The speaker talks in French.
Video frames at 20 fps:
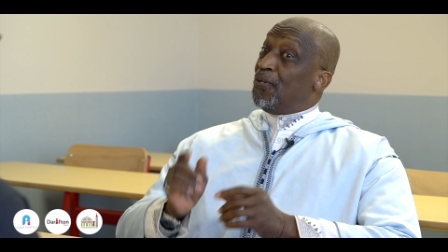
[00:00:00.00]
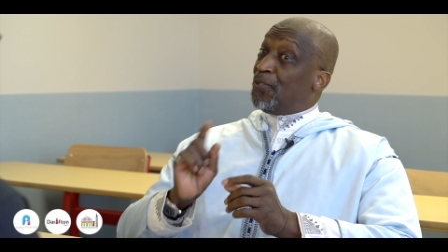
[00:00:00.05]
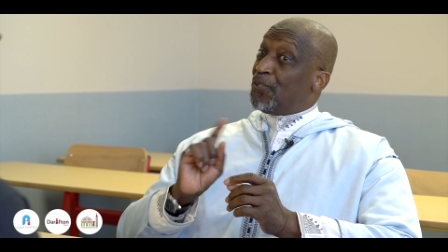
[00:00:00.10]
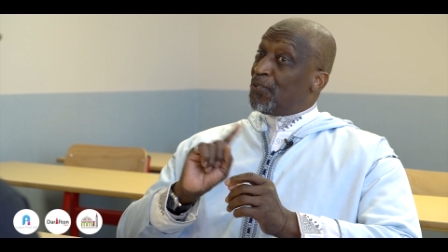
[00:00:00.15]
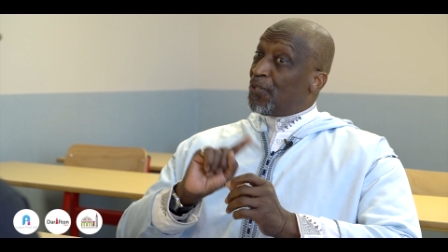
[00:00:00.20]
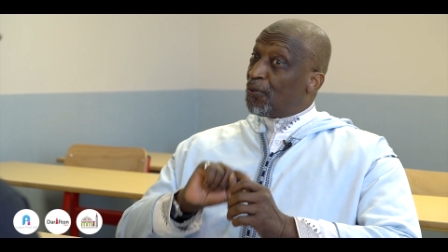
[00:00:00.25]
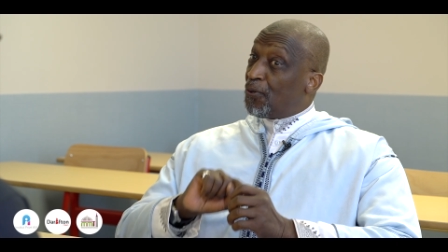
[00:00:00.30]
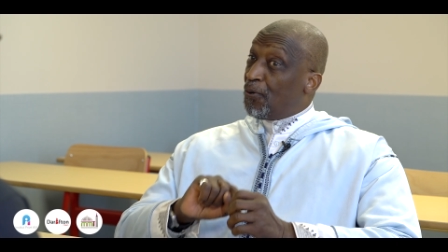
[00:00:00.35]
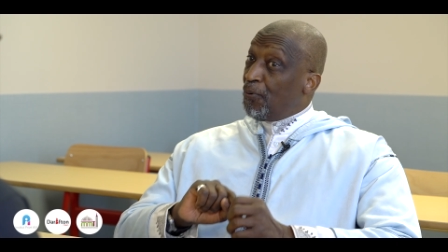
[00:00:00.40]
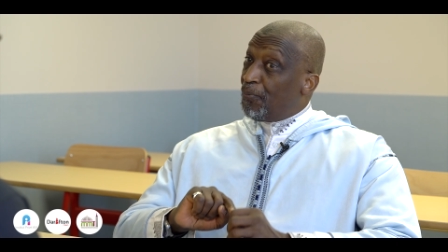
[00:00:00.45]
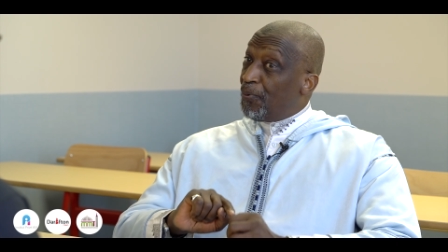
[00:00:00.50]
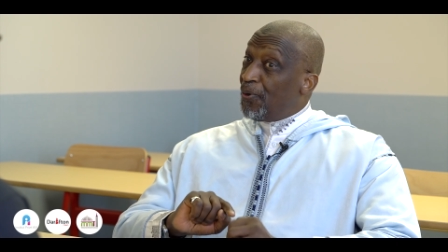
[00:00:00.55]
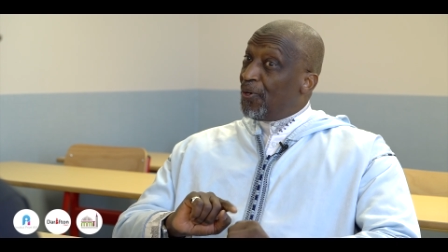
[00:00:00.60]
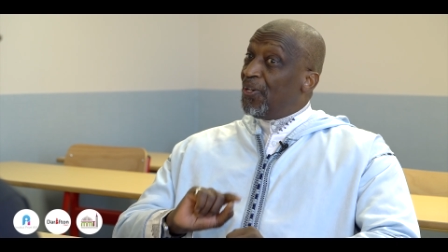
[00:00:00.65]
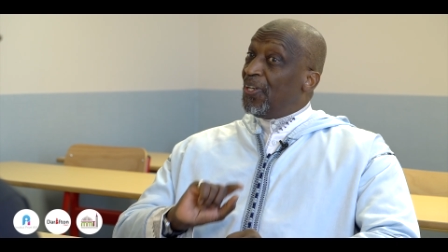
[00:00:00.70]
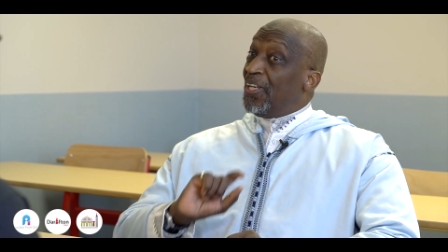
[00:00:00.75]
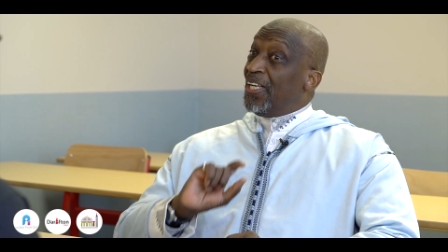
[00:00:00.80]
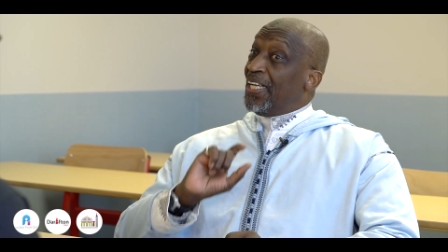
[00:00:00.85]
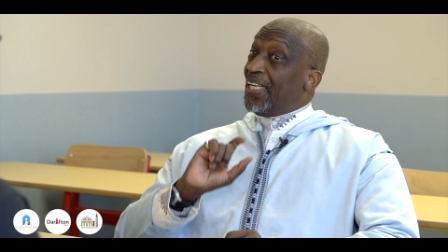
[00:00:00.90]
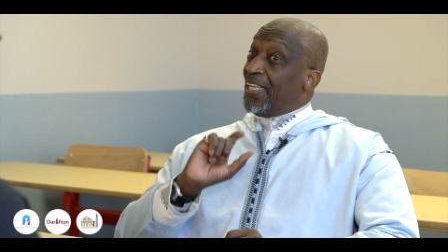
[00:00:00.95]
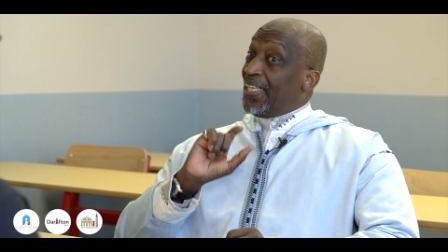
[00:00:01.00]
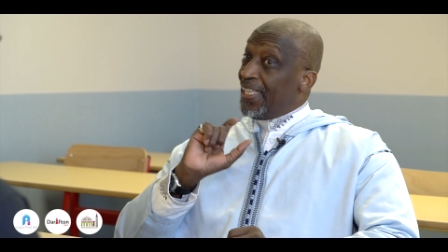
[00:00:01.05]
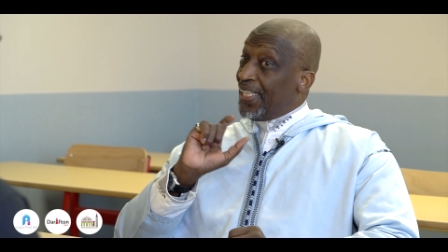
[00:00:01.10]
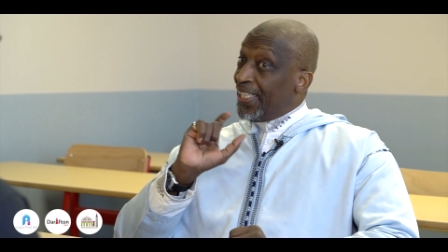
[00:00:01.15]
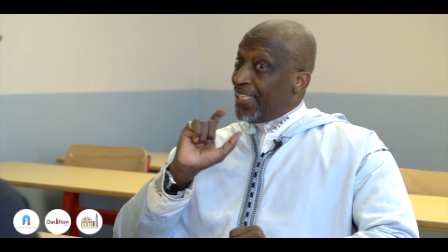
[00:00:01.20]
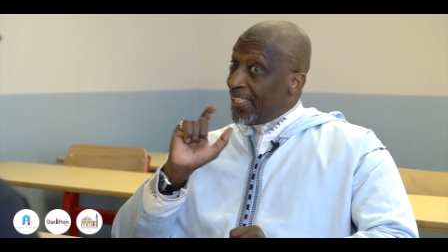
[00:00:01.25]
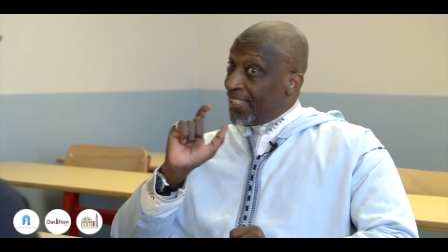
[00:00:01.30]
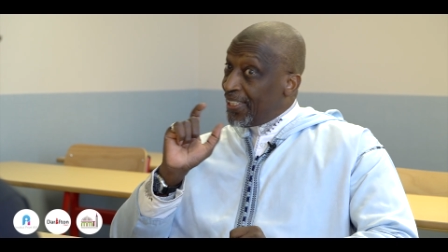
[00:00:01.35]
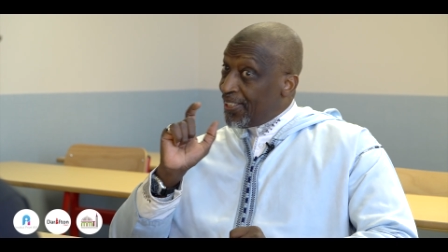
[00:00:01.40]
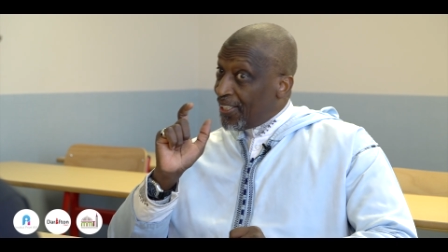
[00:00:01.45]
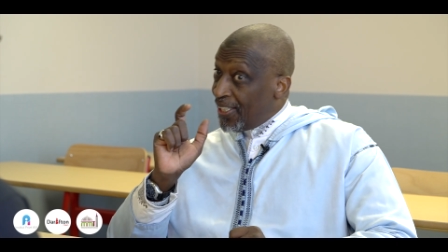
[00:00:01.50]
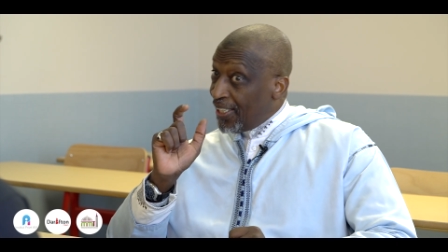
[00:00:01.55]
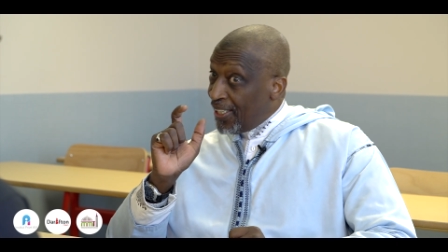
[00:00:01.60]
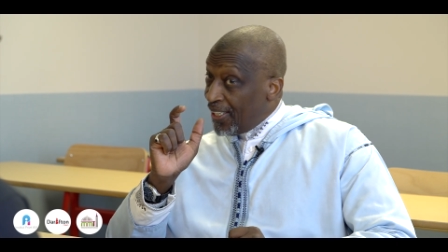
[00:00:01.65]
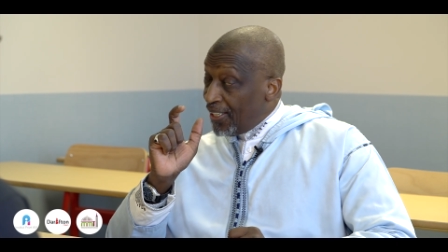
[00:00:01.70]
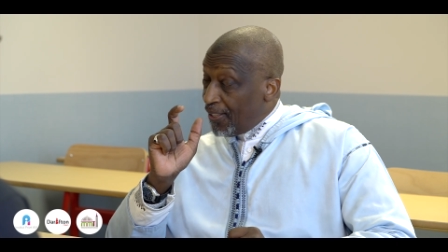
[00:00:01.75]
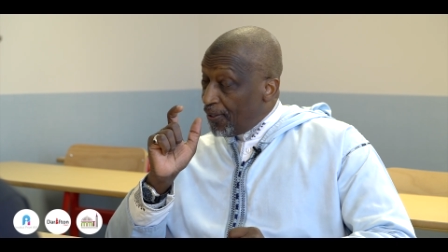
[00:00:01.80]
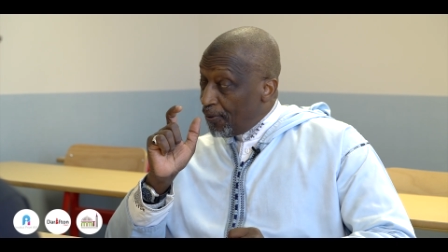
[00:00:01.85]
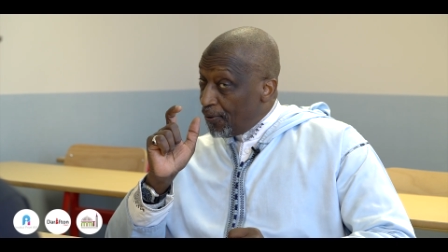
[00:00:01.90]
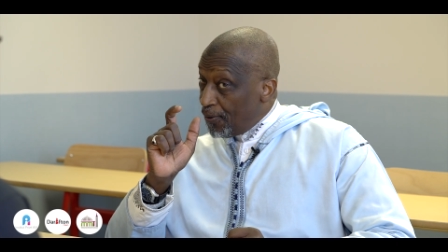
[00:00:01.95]
découple le,
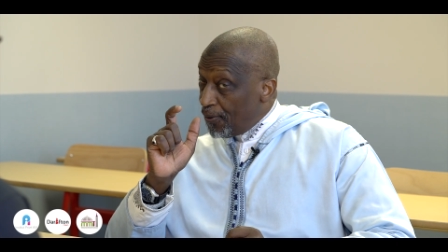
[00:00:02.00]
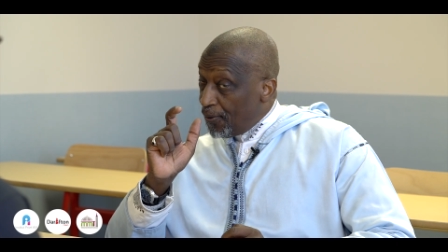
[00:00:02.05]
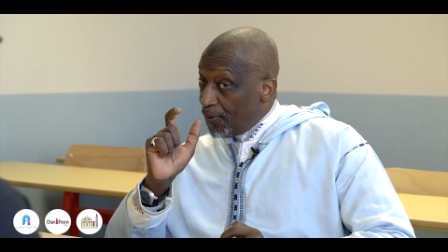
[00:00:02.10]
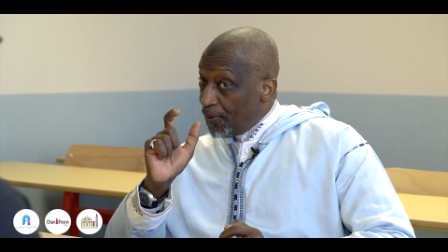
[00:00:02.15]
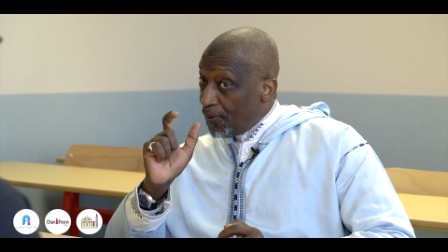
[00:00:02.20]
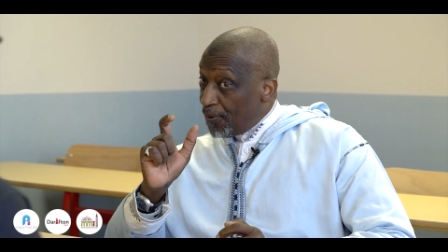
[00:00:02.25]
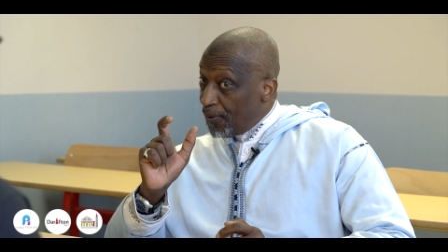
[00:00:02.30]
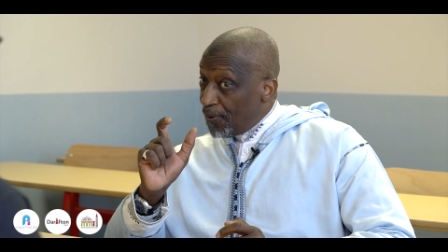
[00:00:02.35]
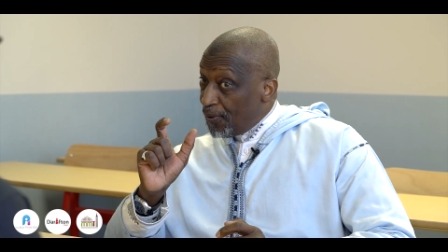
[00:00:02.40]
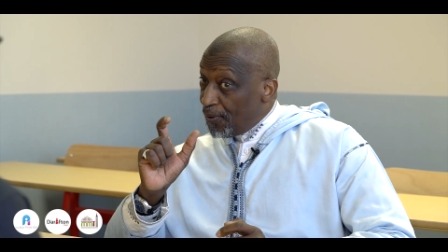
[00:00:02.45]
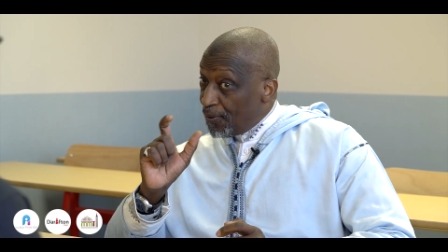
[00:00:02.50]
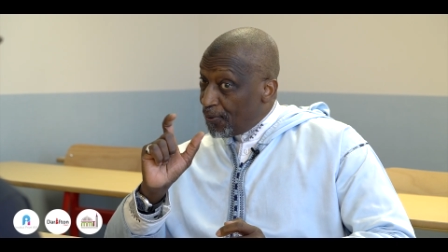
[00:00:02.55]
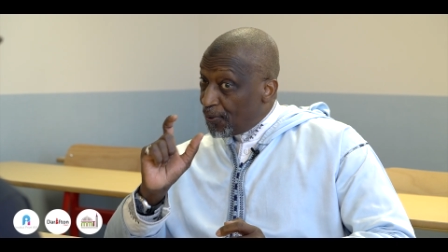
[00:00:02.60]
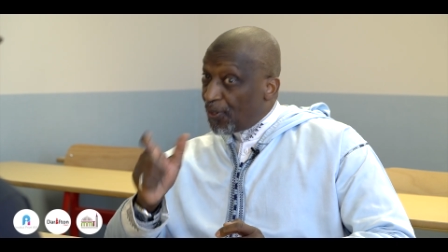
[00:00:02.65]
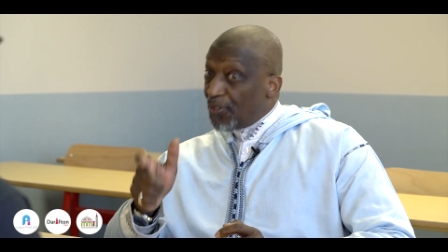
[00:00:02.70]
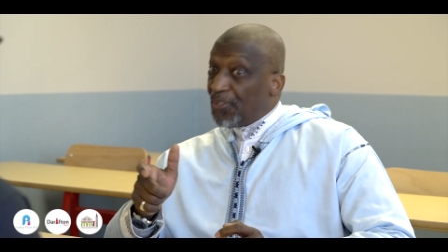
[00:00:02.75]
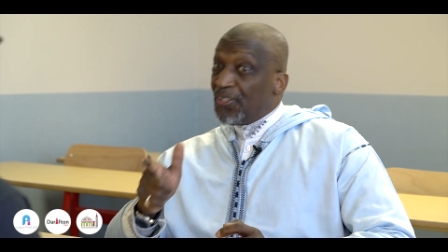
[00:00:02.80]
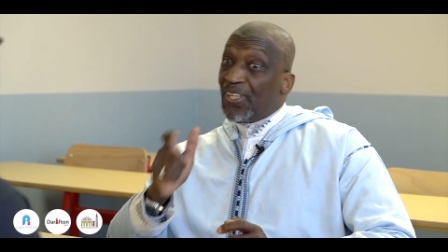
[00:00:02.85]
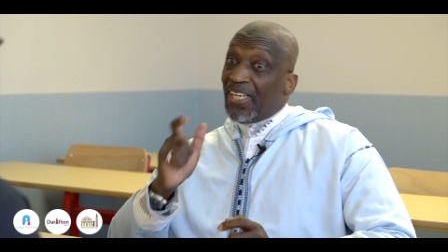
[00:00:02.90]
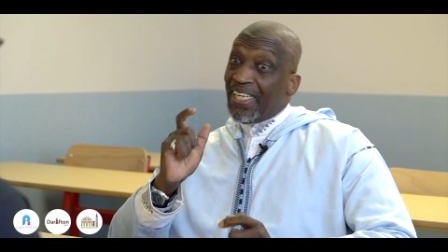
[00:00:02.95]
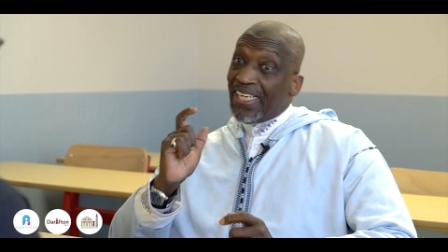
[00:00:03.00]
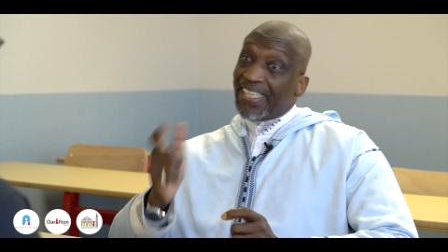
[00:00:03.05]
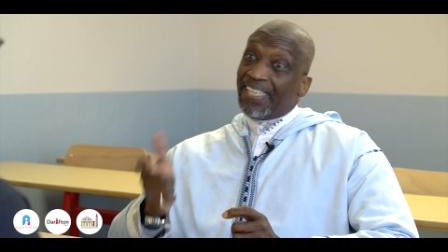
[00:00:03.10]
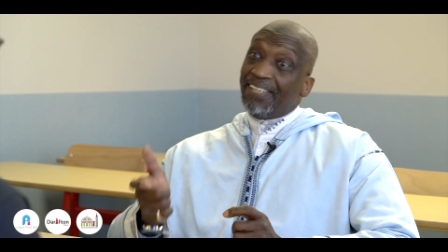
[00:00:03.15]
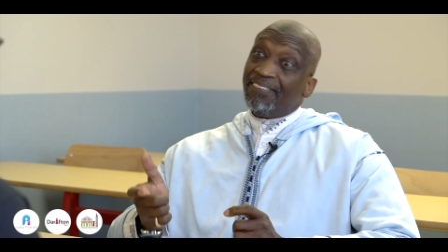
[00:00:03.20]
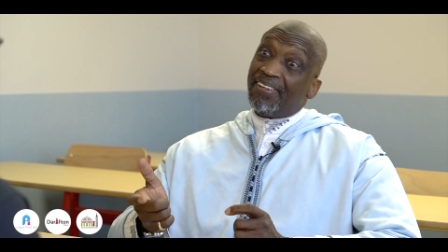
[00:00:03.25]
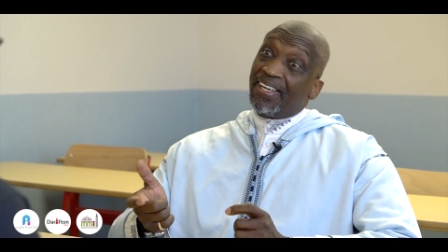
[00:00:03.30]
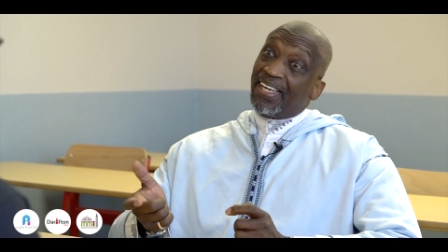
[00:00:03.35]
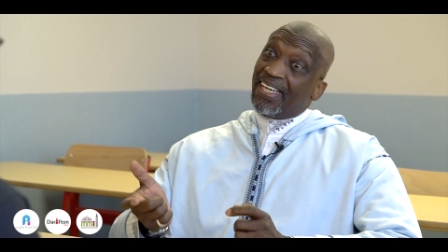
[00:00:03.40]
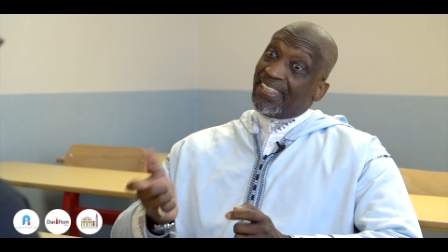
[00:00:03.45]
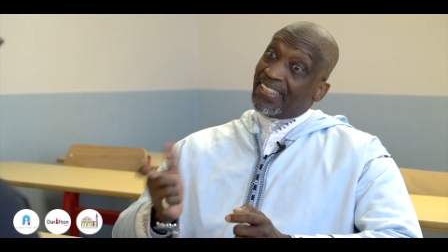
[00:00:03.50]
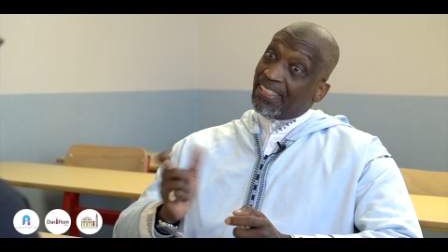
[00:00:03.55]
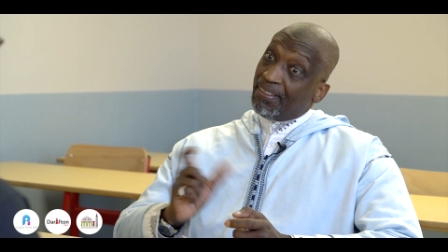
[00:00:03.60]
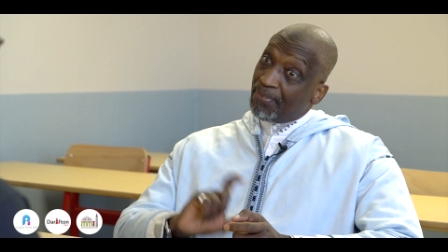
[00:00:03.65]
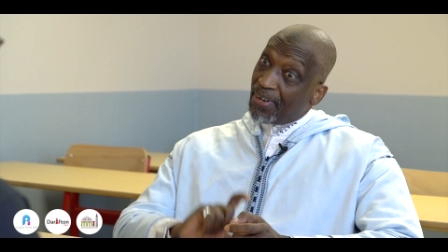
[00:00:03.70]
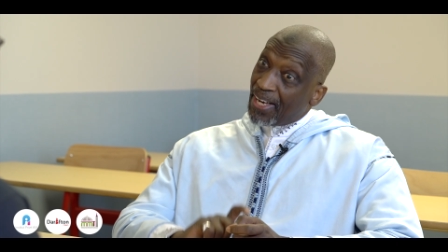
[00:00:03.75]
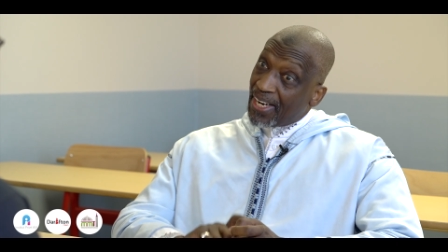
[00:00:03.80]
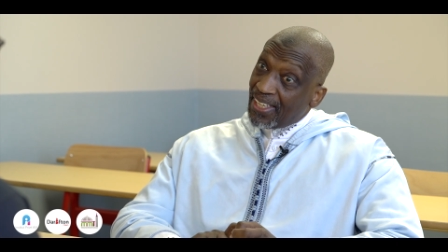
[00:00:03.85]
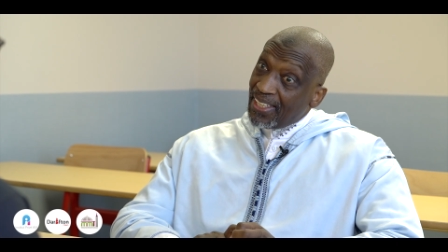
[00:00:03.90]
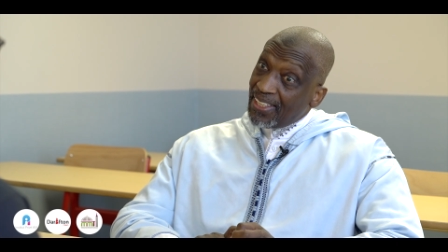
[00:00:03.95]
et, le donne l'équivalent à ses
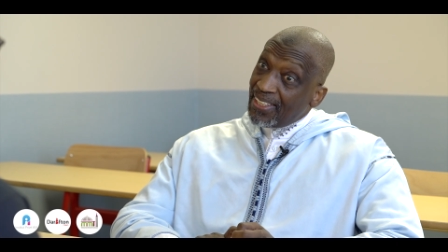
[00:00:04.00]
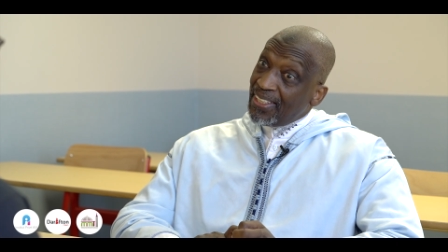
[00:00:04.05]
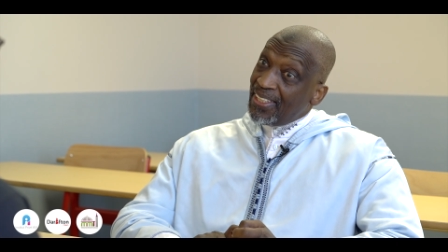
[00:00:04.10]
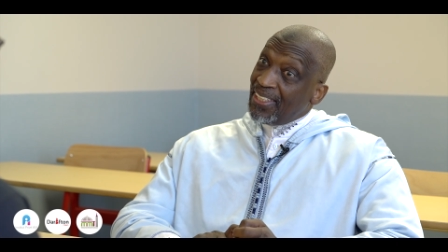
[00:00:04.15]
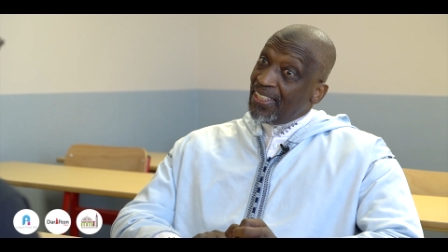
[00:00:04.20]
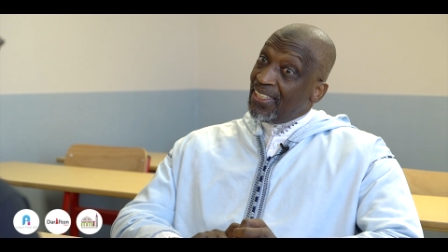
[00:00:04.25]
parents.